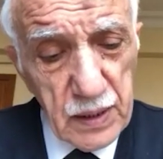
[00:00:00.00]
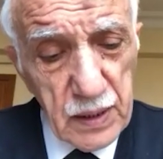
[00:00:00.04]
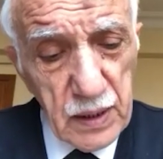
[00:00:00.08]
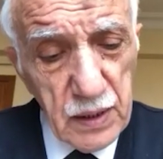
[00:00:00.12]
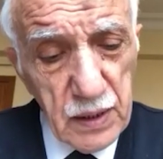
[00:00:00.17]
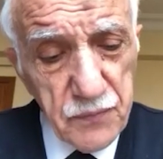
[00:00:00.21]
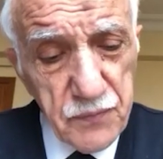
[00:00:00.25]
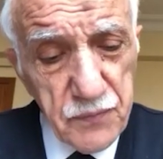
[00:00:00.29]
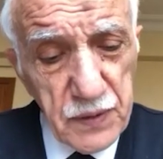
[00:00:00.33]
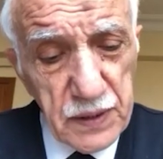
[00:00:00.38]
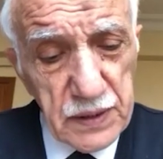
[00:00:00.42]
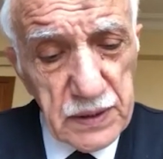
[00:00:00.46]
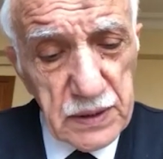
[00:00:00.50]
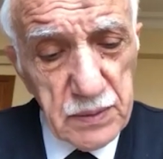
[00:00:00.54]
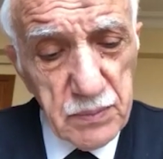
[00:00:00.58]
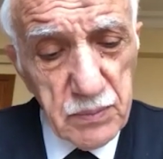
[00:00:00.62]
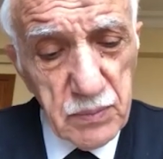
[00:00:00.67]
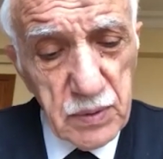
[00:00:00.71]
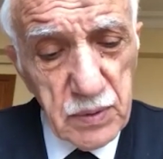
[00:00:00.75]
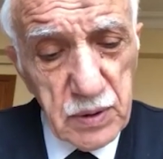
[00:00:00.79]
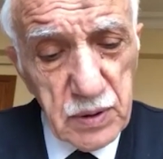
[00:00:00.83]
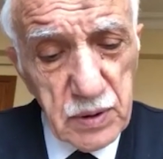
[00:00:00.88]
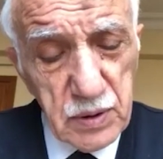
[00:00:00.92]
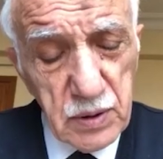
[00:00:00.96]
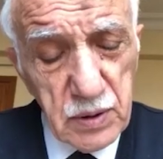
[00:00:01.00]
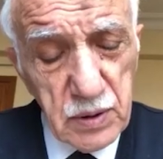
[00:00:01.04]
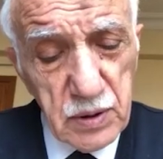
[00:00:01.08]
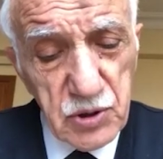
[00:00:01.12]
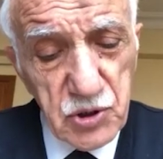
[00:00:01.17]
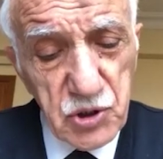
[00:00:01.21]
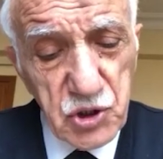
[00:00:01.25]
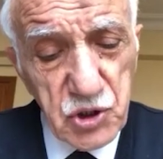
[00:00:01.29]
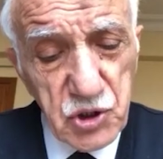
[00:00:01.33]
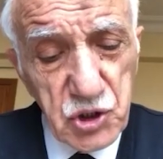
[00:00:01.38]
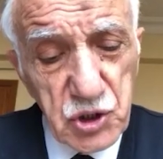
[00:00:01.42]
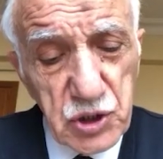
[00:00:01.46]
Efendim
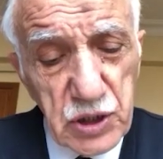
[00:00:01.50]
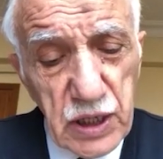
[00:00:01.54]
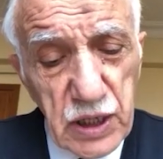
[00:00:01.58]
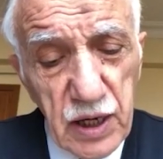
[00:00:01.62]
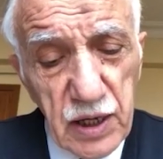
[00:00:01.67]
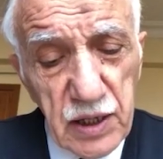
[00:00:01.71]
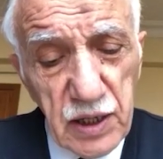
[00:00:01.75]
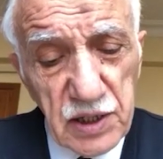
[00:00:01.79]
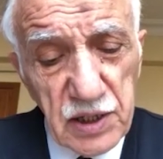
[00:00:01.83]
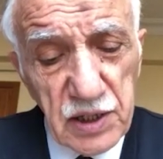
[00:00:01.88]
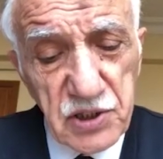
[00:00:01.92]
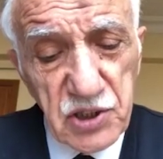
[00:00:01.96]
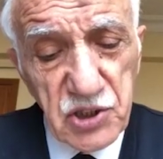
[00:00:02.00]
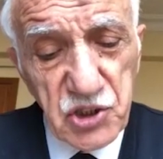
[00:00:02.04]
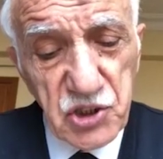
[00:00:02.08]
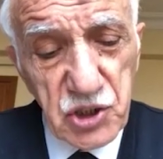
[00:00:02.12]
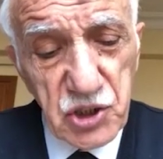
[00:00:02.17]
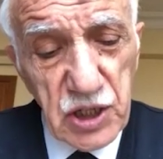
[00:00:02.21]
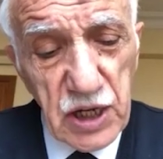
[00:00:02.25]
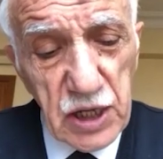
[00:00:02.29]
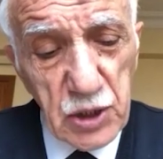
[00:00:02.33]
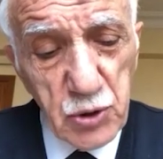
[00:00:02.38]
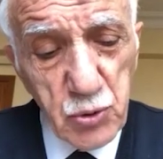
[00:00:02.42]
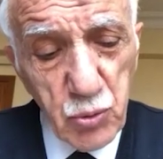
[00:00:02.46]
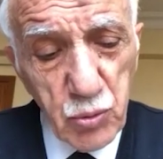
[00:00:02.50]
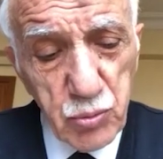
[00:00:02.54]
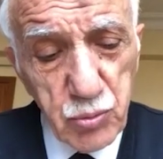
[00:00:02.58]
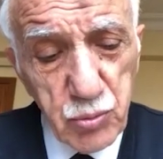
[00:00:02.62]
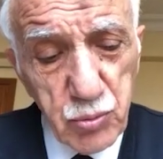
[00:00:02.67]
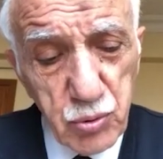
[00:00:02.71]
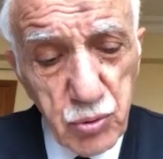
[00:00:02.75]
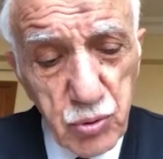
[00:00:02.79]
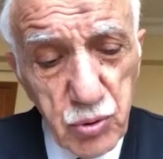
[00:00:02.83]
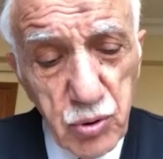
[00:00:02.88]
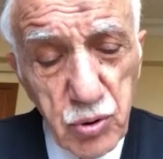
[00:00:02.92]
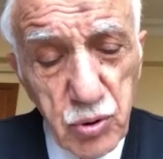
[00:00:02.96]
cinah, asil cinayet
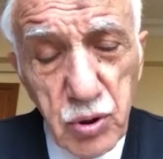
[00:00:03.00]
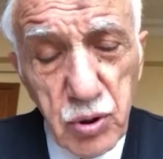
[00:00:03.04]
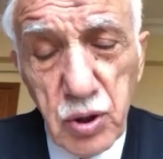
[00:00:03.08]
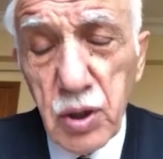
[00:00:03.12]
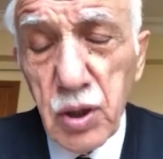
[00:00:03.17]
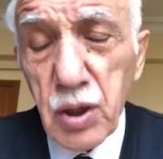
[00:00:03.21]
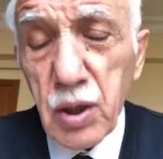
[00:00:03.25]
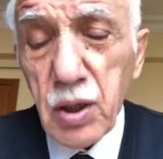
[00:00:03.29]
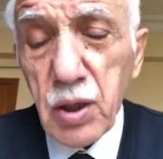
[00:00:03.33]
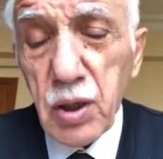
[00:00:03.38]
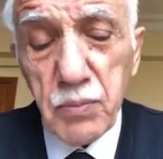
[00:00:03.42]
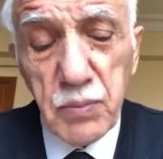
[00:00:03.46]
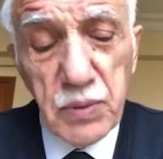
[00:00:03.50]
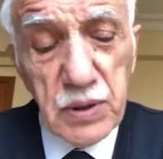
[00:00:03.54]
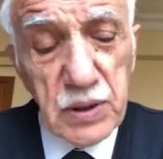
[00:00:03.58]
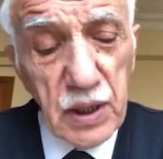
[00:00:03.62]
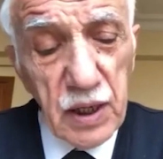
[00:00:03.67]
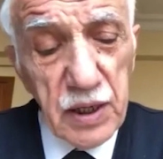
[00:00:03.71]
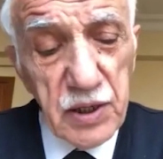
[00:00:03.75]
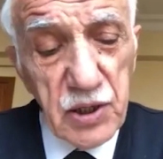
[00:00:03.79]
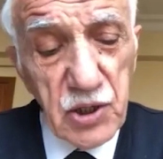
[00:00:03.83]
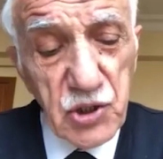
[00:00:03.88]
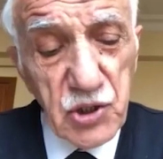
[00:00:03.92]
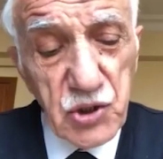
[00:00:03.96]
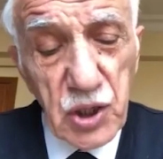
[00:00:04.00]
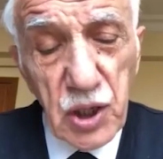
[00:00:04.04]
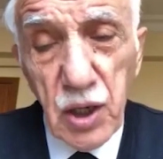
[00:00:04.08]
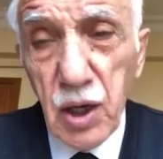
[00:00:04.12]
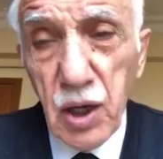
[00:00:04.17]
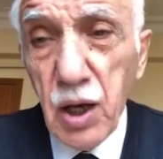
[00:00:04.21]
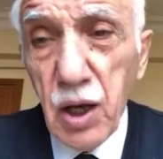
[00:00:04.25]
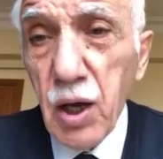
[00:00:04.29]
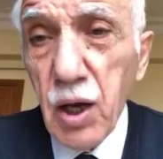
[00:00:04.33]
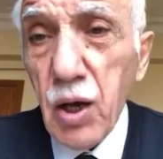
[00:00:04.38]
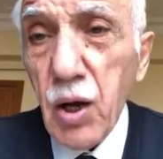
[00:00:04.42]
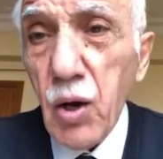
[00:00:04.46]
olduğunu bir de ayrıca
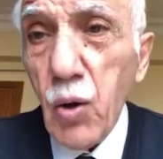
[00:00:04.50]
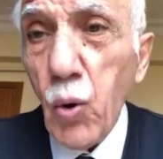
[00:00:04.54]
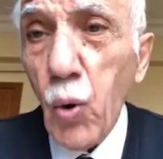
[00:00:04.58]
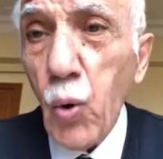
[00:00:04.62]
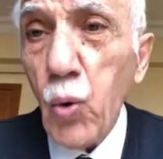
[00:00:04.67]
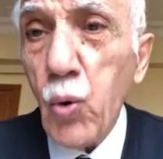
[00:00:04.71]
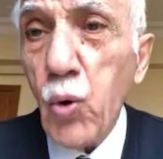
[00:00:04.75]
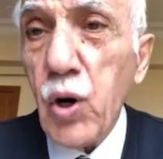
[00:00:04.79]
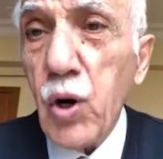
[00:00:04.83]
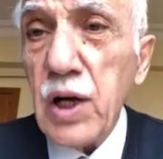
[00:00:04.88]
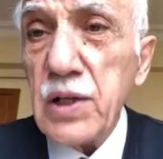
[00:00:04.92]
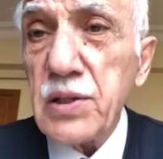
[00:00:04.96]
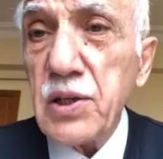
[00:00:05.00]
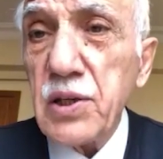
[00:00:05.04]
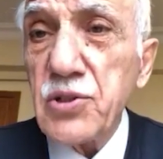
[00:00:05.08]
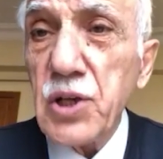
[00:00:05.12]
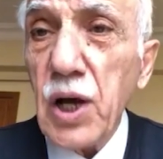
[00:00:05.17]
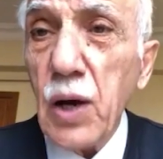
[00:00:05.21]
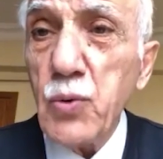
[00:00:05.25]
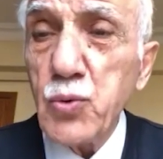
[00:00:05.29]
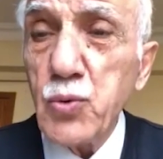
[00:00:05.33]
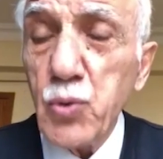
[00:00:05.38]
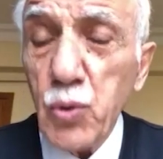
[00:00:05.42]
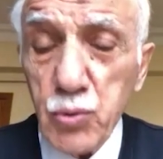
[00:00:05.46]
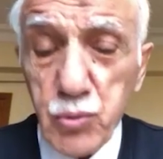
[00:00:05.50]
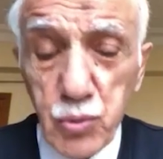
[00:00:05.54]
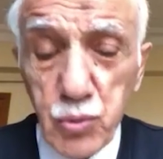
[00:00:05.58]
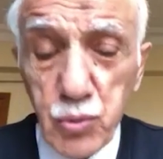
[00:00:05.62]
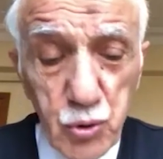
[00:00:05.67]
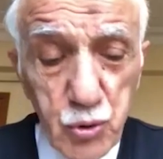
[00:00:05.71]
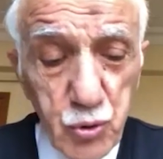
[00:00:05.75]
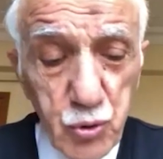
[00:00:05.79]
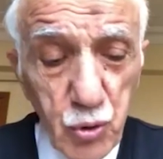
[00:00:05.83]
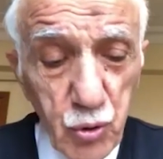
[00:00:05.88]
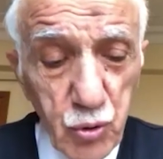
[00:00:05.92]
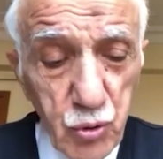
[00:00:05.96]
hukuka tecavüz olduğunu
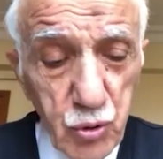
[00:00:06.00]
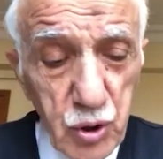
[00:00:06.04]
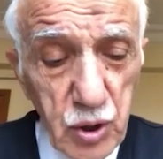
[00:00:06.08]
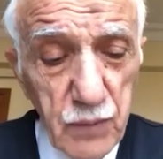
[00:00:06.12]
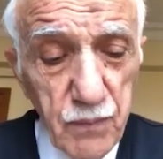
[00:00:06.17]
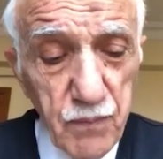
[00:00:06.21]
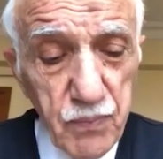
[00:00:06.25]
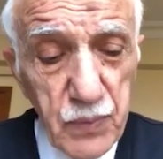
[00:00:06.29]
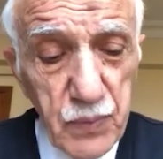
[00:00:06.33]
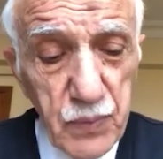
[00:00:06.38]
söylüyor.